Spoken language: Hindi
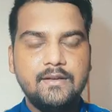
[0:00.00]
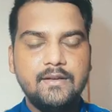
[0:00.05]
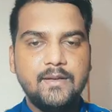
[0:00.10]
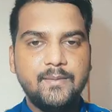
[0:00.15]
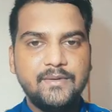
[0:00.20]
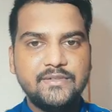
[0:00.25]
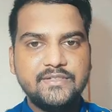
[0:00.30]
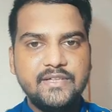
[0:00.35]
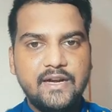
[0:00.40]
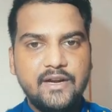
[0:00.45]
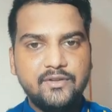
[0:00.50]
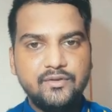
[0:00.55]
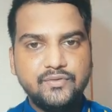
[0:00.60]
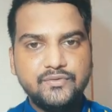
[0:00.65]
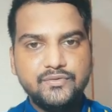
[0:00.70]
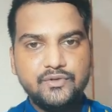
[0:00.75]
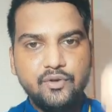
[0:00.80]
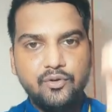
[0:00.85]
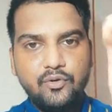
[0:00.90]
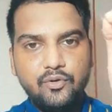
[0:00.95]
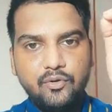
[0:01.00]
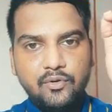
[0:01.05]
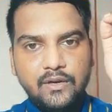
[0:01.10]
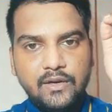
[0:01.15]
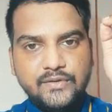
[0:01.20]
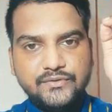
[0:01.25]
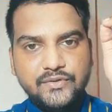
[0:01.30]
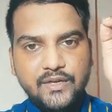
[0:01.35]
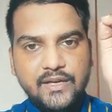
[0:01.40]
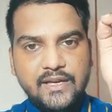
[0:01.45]
नमस्कार दोस्तों
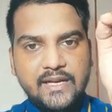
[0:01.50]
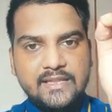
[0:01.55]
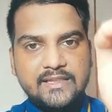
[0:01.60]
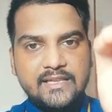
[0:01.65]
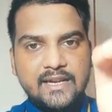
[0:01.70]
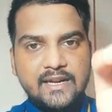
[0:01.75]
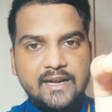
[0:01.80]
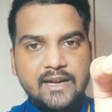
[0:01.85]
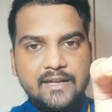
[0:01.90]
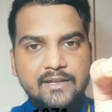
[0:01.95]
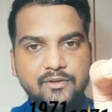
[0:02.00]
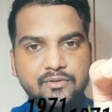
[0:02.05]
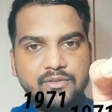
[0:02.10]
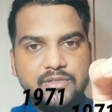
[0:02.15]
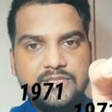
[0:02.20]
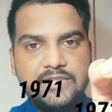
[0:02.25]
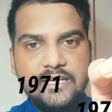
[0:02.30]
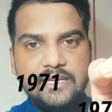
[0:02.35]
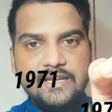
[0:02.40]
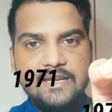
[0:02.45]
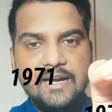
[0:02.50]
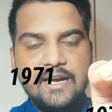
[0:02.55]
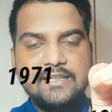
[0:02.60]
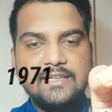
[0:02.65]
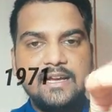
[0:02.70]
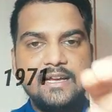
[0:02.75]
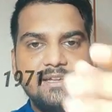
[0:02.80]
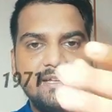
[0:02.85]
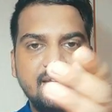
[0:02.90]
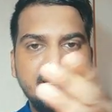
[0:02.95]
उन्नीस का युद्ध चल ही रहा
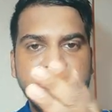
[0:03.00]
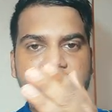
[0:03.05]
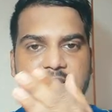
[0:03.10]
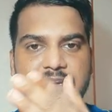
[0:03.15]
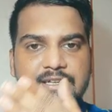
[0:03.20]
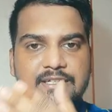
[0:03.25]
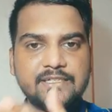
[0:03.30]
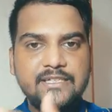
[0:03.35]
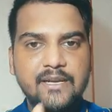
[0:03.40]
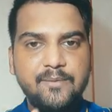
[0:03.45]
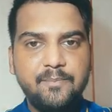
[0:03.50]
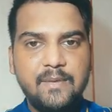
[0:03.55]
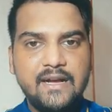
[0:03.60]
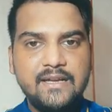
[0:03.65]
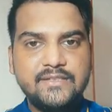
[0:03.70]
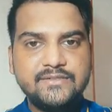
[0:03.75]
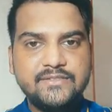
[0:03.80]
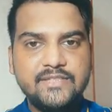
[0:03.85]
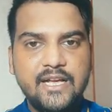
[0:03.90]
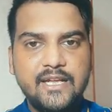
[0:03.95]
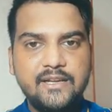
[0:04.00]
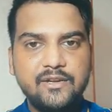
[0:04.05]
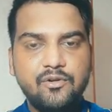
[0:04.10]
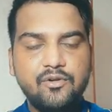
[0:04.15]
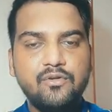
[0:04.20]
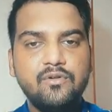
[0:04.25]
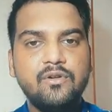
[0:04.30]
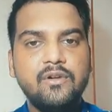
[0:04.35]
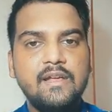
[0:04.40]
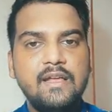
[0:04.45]
था कि इधर ईस्टर्न पाकिस्तान
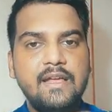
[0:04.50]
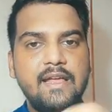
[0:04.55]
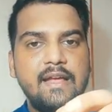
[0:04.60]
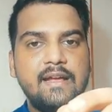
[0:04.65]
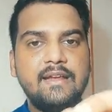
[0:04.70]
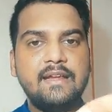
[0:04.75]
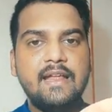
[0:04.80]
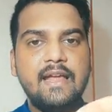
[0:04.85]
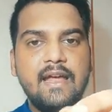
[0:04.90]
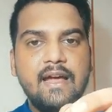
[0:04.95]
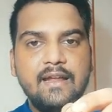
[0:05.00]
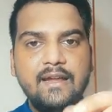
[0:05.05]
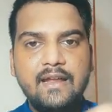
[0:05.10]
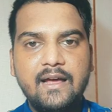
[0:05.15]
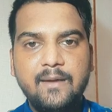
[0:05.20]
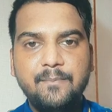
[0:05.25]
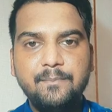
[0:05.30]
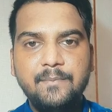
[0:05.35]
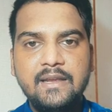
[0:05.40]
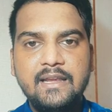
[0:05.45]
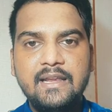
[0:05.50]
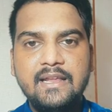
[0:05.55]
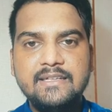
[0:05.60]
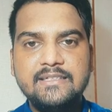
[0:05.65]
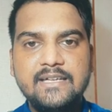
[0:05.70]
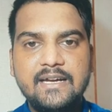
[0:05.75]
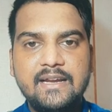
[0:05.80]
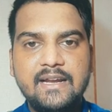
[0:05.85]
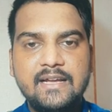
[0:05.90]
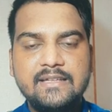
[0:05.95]
को एक नया नाम मिलने
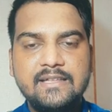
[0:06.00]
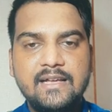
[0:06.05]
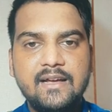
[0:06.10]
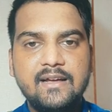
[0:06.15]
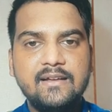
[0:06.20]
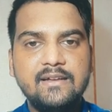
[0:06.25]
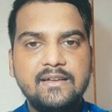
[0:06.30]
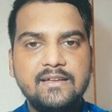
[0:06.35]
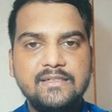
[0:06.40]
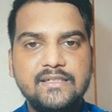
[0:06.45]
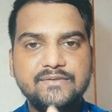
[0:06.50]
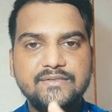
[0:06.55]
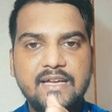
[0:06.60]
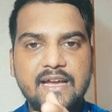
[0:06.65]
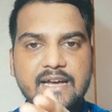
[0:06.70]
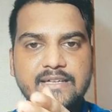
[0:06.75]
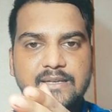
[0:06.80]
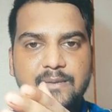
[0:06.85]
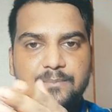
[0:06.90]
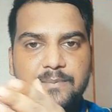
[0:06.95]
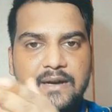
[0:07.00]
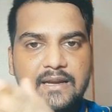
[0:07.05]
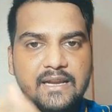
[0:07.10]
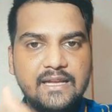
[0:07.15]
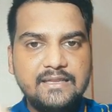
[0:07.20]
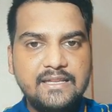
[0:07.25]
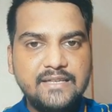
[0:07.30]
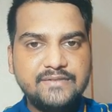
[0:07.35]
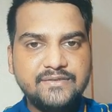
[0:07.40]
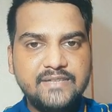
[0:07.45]
जा रहा था जिसे आज हम
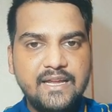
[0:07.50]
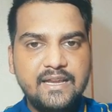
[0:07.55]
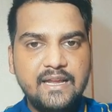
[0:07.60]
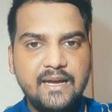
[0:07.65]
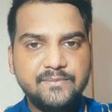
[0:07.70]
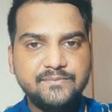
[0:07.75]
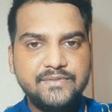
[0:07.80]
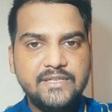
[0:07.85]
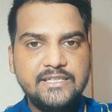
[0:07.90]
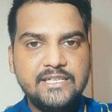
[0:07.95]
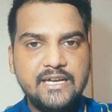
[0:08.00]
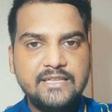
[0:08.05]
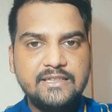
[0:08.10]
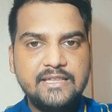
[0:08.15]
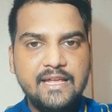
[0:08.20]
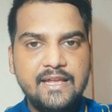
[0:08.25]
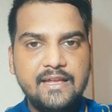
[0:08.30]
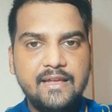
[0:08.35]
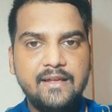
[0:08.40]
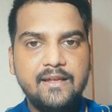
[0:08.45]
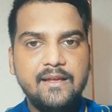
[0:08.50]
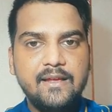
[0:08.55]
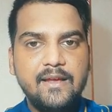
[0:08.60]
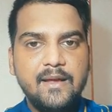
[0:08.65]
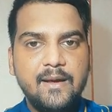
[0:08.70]
बांग्लादेश के नाम से जानते हैं